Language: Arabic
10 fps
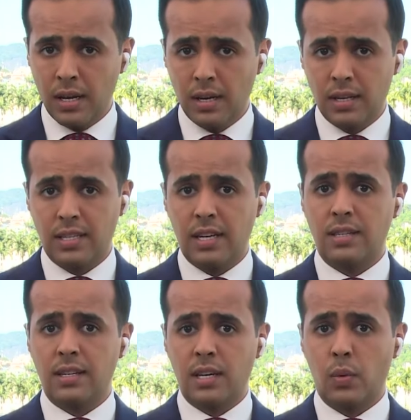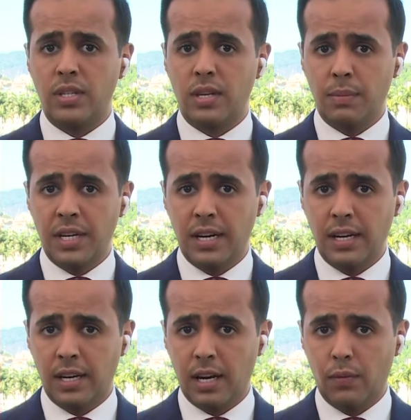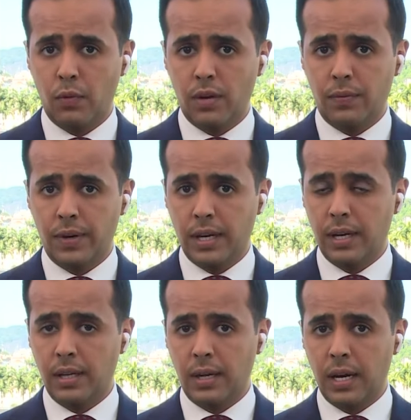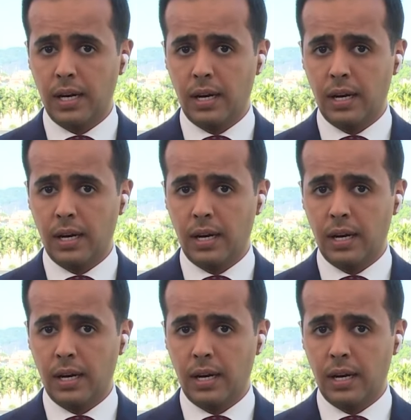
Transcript: سياسية وسلمية لإيقاف وقف إطلاق